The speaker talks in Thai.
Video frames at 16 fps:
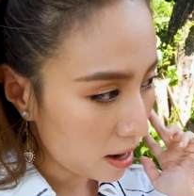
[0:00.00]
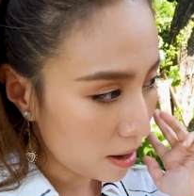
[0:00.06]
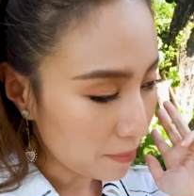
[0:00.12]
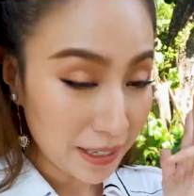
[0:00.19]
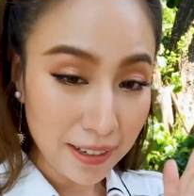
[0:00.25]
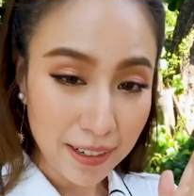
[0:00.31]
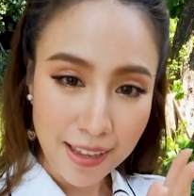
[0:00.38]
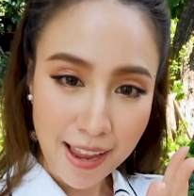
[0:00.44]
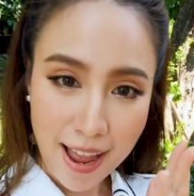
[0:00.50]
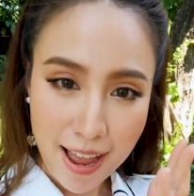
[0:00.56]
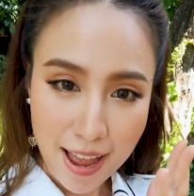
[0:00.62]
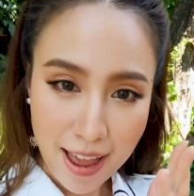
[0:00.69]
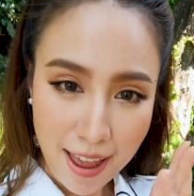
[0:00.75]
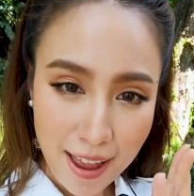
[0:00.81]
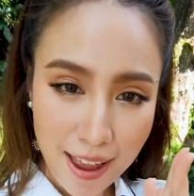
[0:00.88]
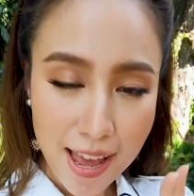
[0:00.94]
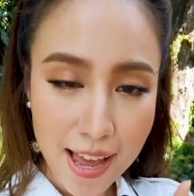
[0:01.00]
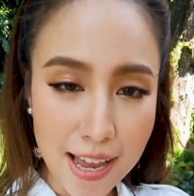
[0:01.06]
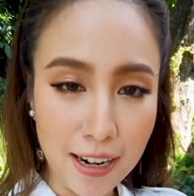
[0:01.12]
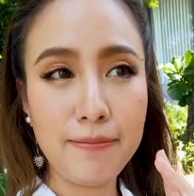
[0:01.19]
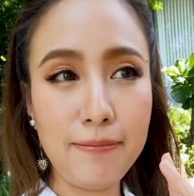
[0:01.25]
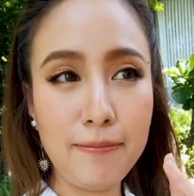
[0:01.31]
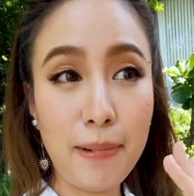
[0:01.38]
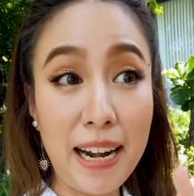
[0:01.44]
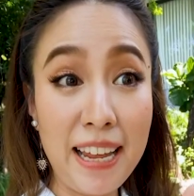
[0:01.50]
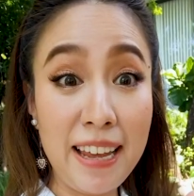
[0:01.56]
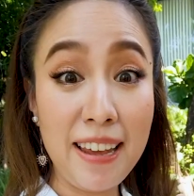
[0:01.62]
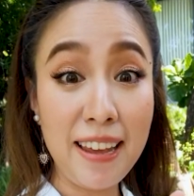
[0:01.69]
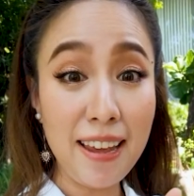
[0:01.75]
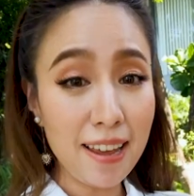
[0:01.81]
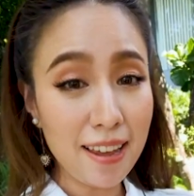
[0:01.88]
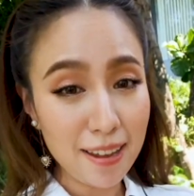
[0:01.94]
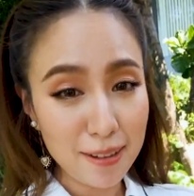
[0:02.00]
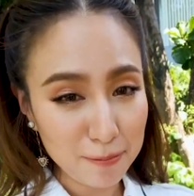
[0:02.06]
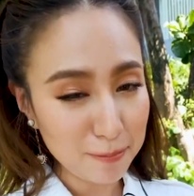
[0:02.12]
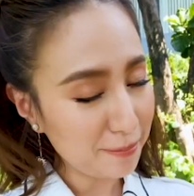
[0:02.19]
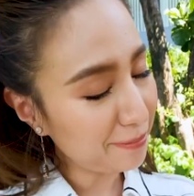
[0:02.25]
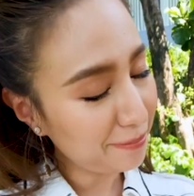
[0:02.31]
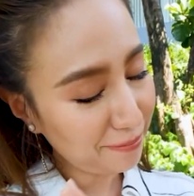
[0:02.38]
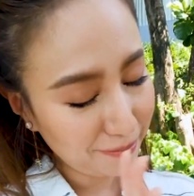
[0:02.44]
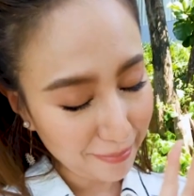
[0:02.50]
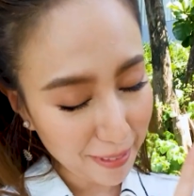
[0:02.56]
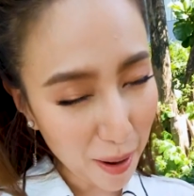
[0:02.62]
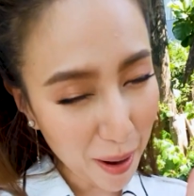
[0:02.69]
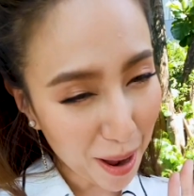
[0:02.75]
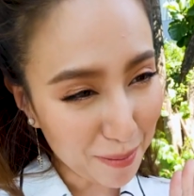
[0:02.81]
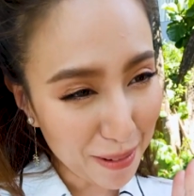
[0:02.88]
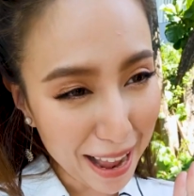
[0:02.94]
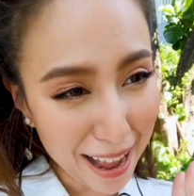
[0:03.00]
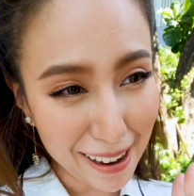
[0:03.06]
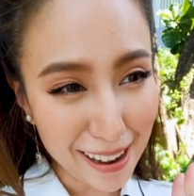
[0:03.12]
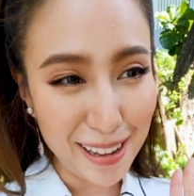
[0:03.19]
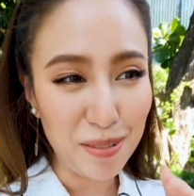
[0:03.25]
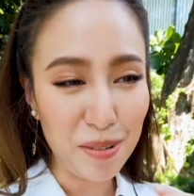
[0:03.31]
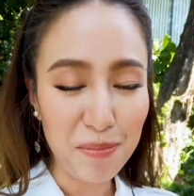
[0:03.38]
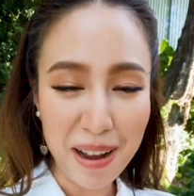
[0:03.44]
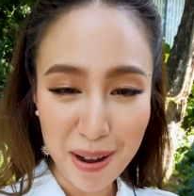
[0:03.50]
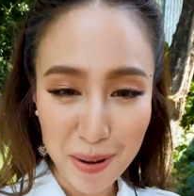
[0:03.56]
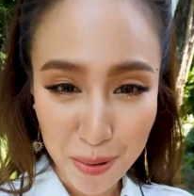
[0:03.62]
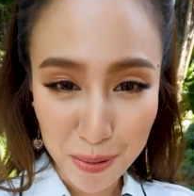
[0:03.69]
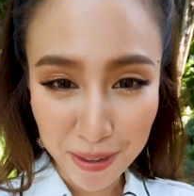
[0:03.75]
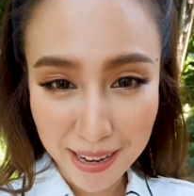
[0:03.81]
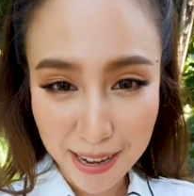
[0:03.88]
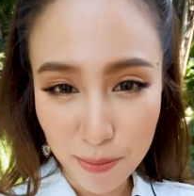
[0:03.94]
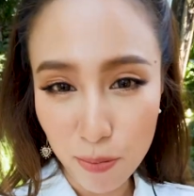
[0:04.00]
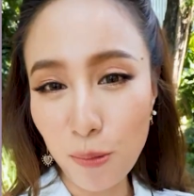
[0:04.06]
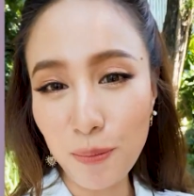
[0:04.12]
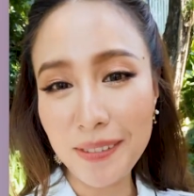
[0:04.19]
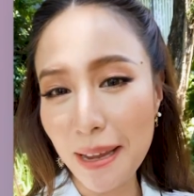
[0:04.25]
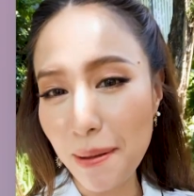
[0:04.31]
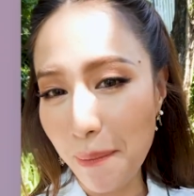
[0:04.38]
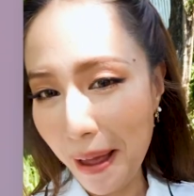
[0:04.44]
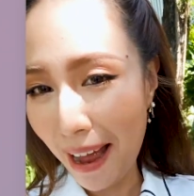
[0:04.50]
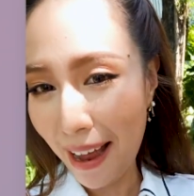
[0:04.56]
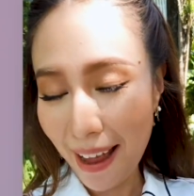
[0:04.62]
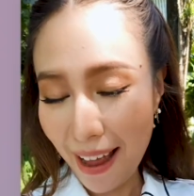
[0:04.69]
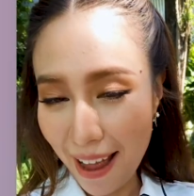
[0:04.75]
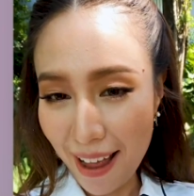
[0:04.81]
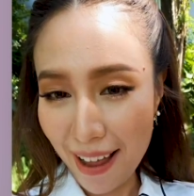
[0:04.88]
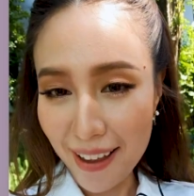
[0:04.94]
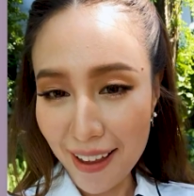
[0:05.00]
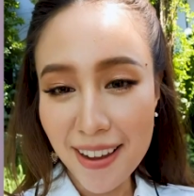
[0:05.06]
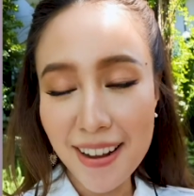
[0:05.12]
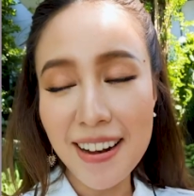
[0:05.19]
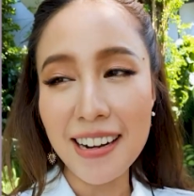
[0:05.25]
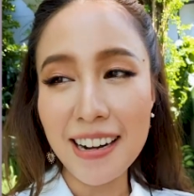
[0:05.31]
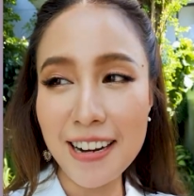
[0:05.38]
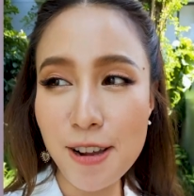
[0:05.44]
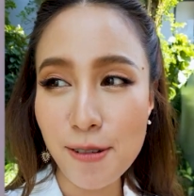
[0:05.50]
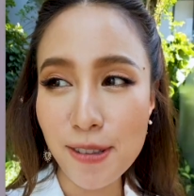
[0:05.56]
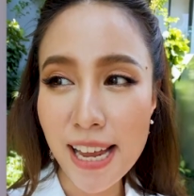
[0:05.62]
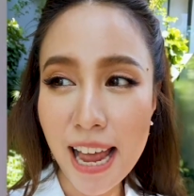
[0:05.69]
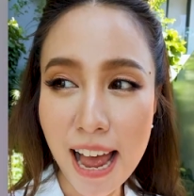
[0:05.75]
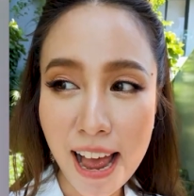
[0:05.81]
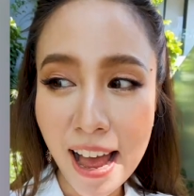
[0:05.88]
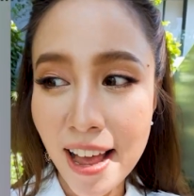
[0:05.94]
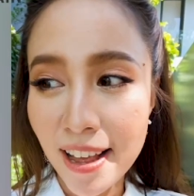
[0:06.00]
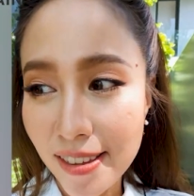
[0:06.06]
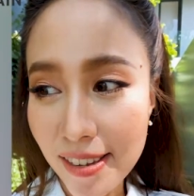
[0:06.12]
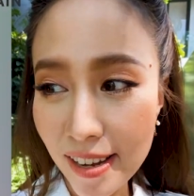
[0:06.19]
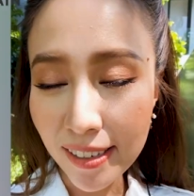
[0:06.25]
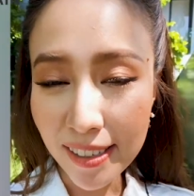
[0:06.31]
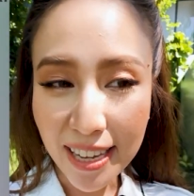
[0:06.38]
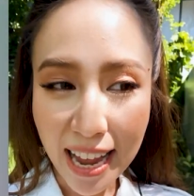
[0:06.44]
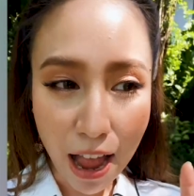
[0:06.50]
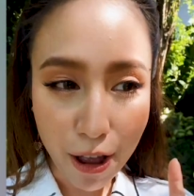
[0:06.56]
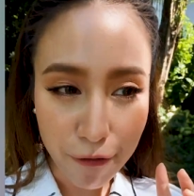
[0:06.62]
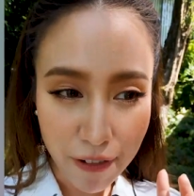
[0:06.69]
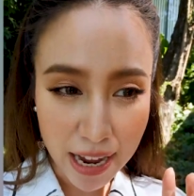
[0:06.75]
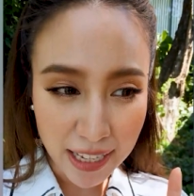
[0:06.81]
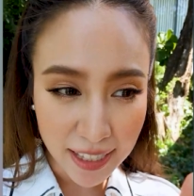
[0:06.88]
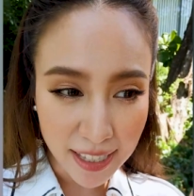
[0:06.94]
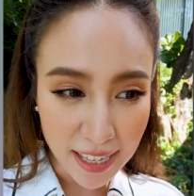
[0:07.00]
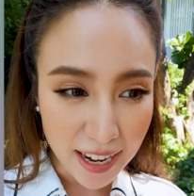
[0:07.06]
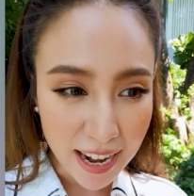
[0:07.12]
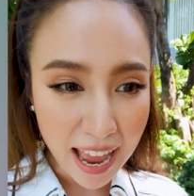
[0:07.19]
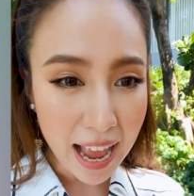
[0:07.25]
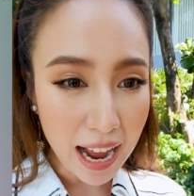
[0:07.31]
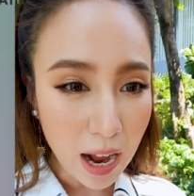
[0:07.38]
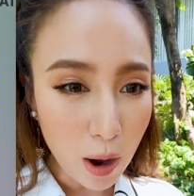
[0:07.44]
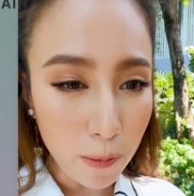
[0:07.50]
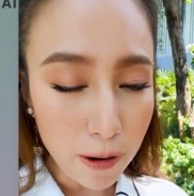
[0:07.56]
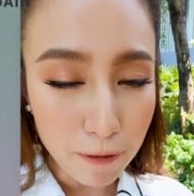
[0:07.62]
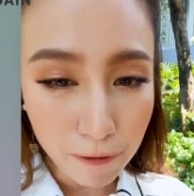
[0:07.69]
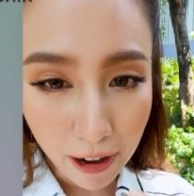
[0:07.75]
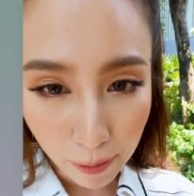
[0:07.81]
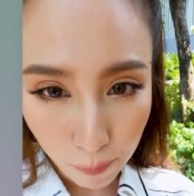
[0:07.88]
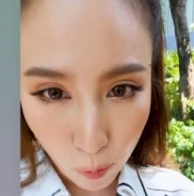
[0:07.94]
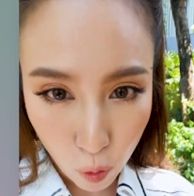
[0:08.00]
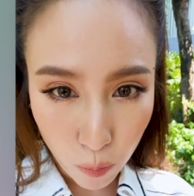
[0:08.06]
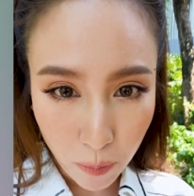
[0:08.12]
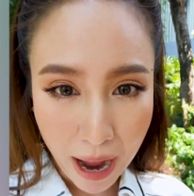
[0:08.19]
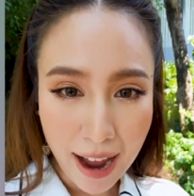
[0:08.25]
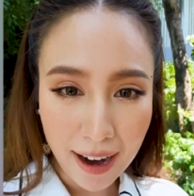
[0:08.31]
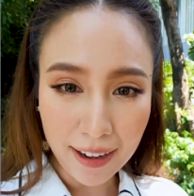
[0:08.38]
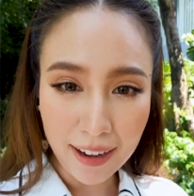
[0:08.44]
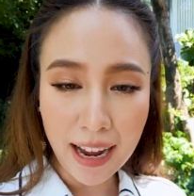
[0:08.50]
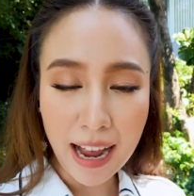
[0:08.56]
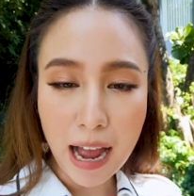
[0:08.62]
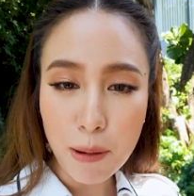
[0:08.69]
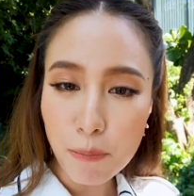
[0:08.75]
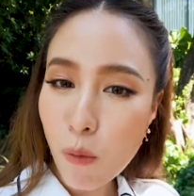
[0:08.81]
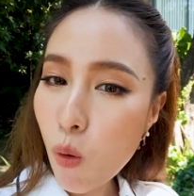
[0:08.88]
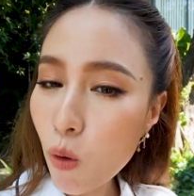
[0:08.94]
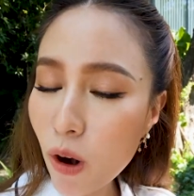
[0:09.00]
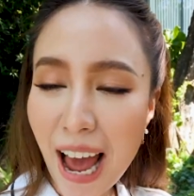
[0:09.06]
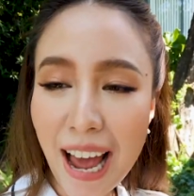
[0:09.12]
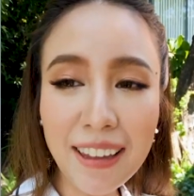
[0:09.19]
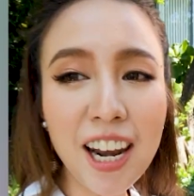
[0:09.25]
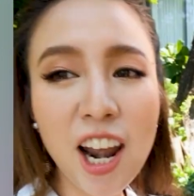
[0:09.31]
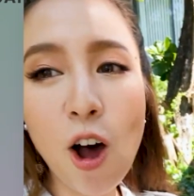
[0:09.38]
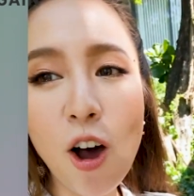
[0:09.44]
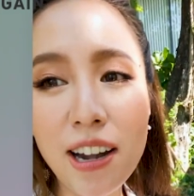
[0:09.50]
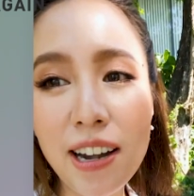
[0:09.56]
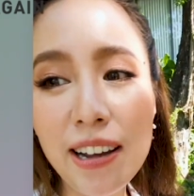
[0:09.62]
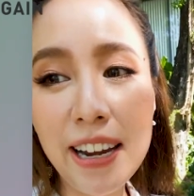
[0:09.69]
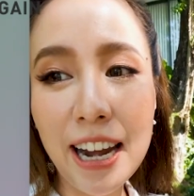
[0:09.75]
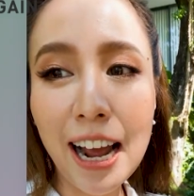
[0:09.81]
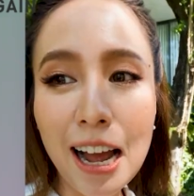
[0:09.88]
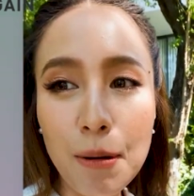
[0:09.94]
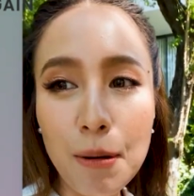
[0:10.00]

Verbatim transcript: มะเขือเทศมะลิน่ารักมากค่ะส่วนผักของซีภูมิใจมากค่ะแล้วเดี๋ยวจะศึกษาไฟสีแดงเอาเป็นไฟปลูกผักนะคะปลูกได้ตลอดเลยนะ